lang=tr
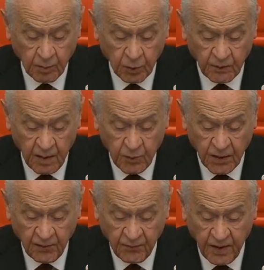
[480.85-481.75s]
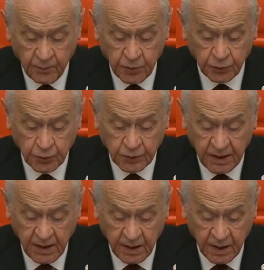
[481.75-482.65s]
mamur ve müreffeh bir
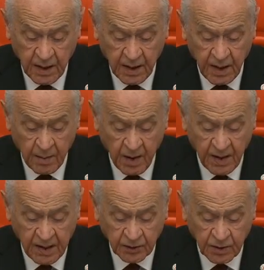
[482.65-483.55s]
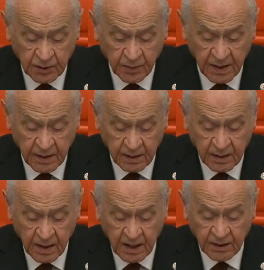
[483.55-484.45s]
Türkiye'yi emanet
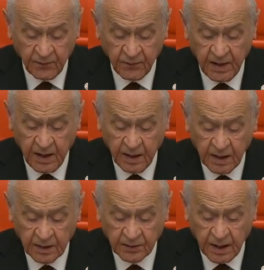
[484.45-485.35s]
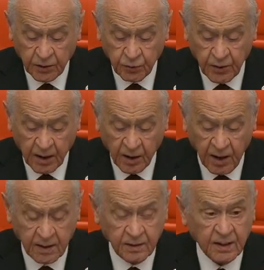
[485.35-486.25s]
etmenin hedefine tek yürek
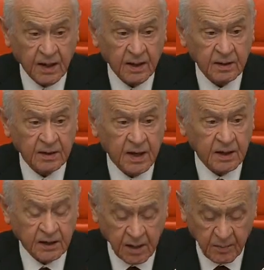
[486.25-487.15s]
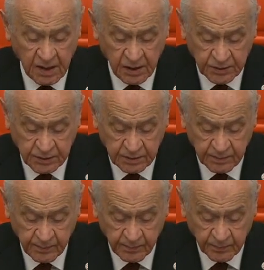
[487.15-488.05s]
halinde kenetlenmeliyiz.
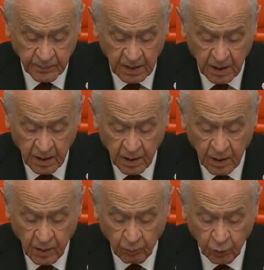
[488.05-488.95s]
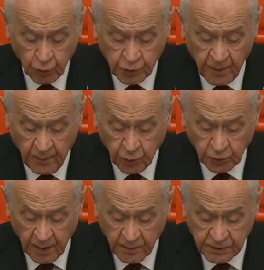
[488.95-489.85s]
Buluşma
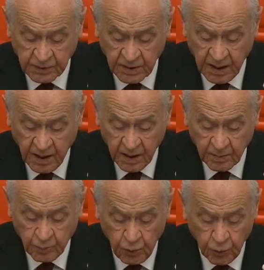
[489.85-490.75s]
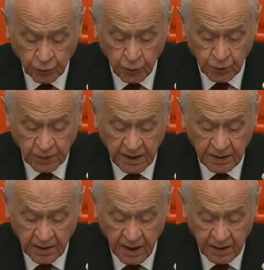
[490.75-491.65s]
potamızın da büyük
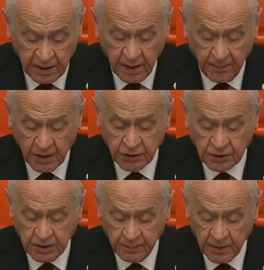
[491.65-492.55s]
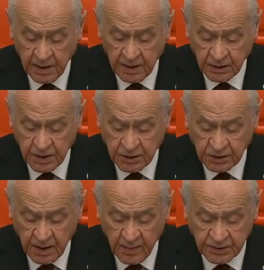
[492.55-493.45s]
Türkiye idealiyle pekişip
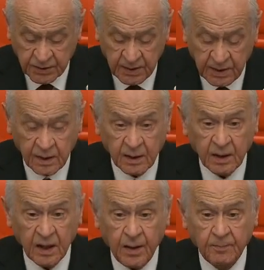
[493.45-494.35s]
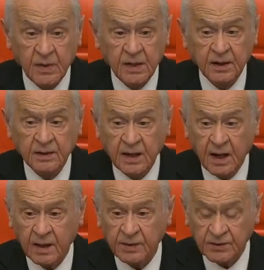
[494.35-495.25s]
genişlemesini hep
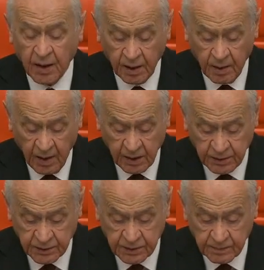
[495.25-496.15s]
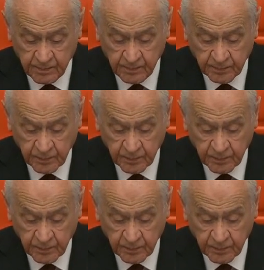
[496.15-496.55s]
birlikte sağlamalıyız.